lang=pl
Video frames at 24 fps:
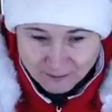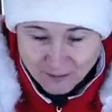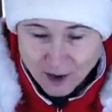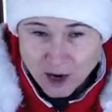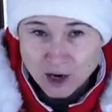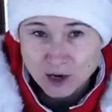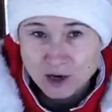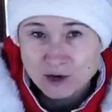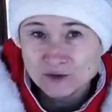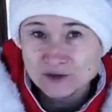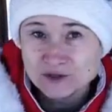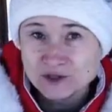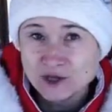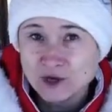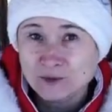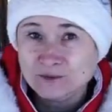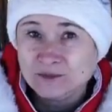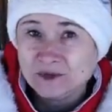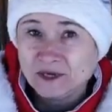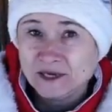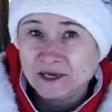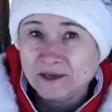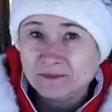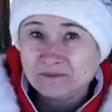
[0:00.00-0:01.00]
mogą
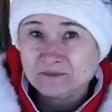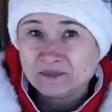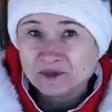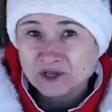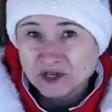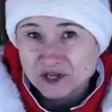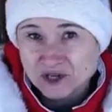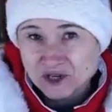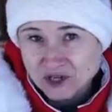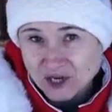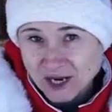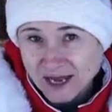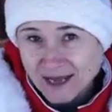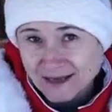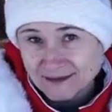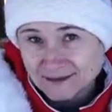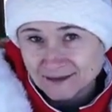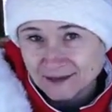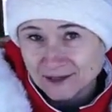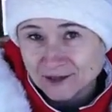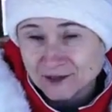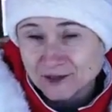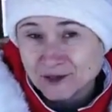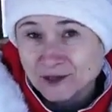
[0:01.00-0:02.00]
sobie
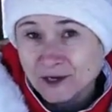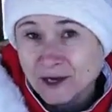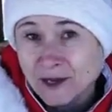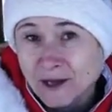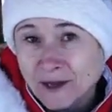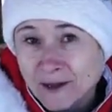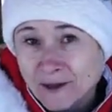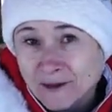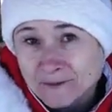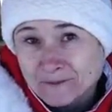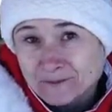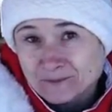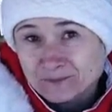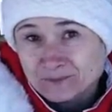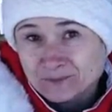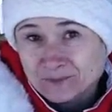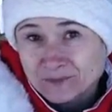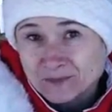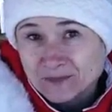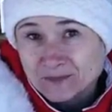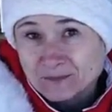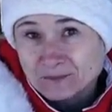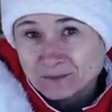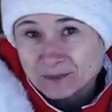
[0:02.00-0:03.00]
przeszkadzać.
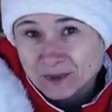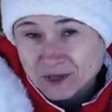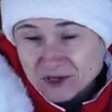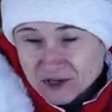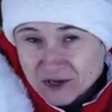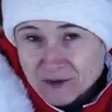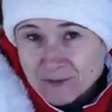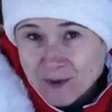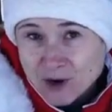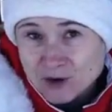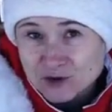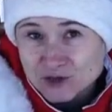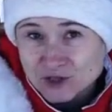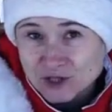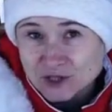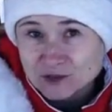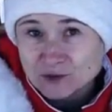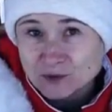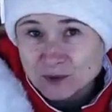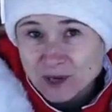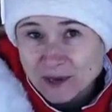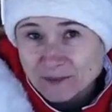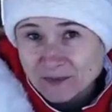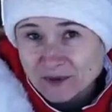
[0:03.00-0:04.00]
Mm, być może,
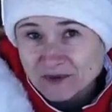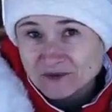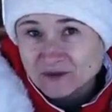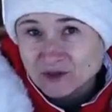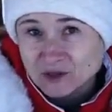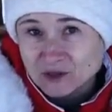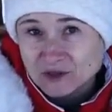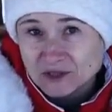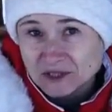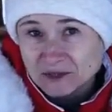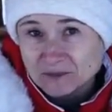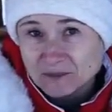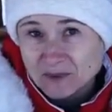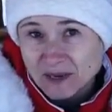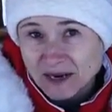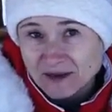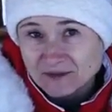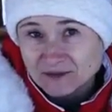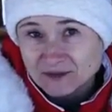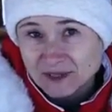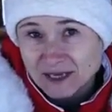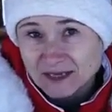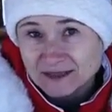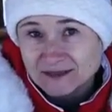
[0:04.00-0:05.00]
tu na pewno jest
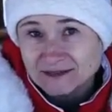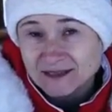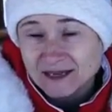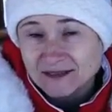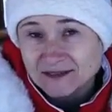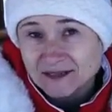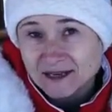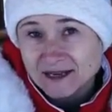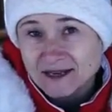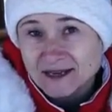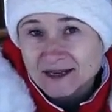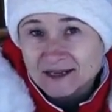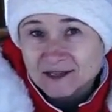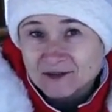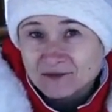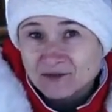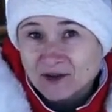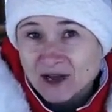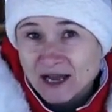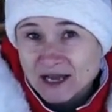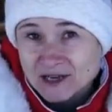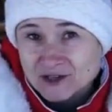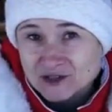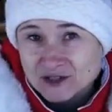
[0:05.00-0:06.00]
prawda, zdania jak w
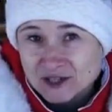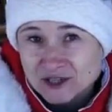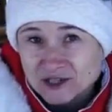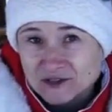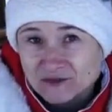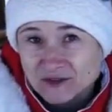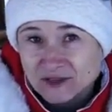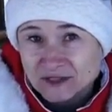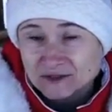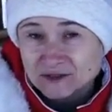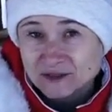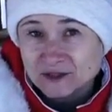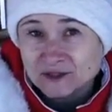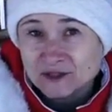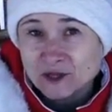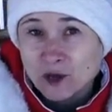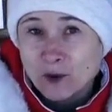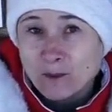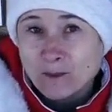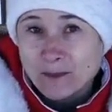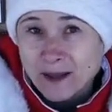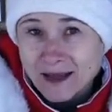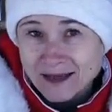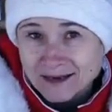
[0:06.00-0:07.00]
każdej kwestii
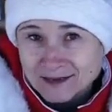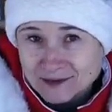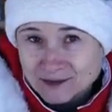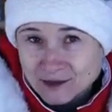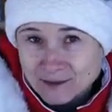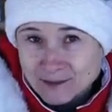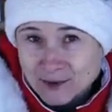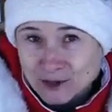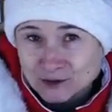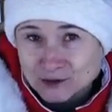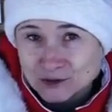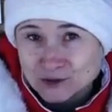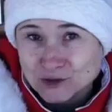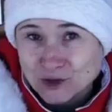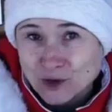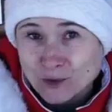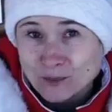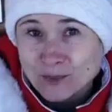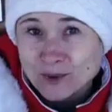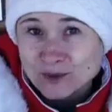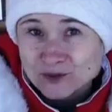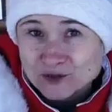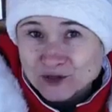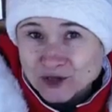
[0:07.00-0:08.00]
są bardzo
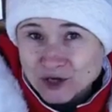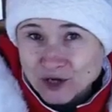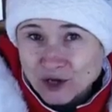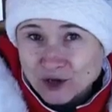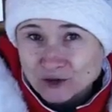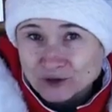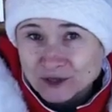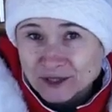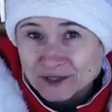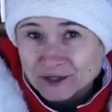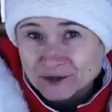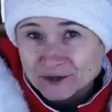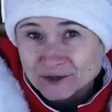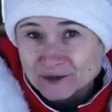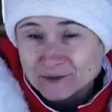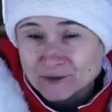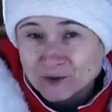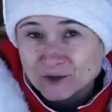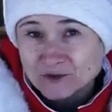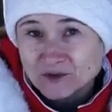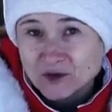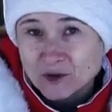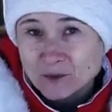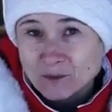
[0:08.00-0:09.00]
mocno podzielone. Jedni
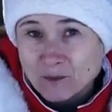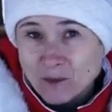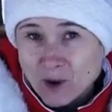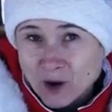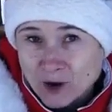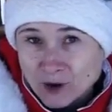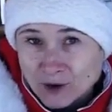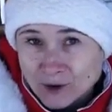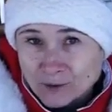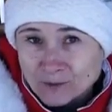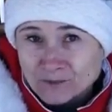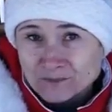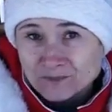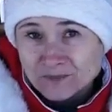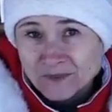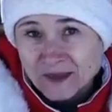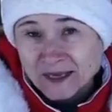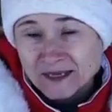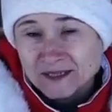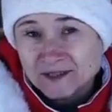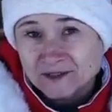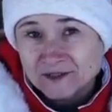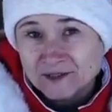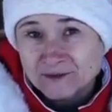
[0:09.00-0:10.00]
mówią mogą,
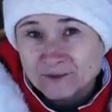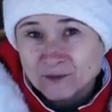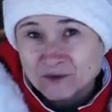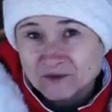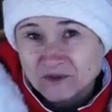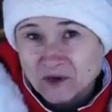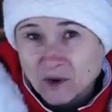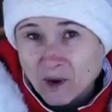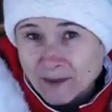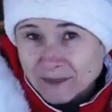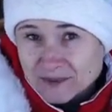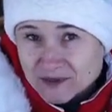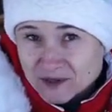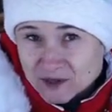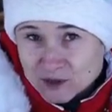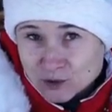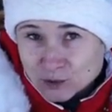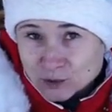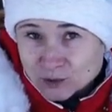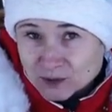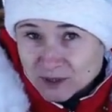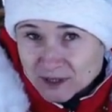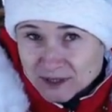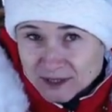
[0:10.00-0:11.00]
inni mówią
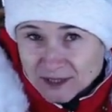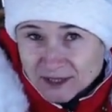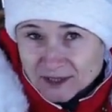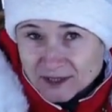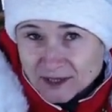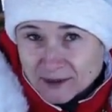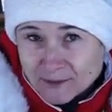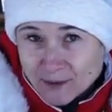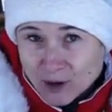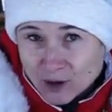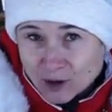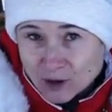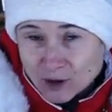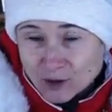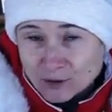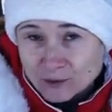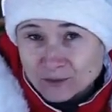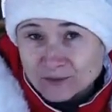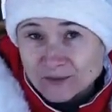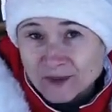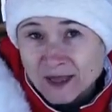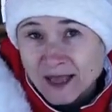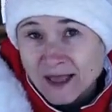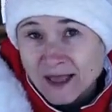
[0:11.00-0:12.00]
absolutnie nie mogą,